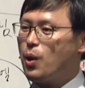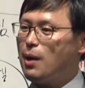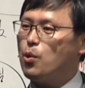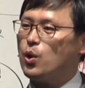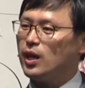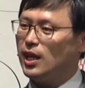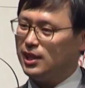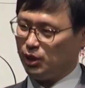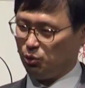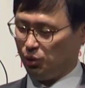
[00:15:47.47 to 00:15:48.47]

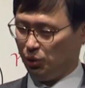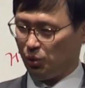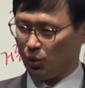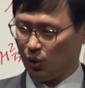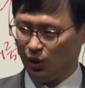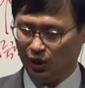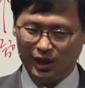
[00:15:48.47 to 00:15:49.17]
화목해질 수 있도록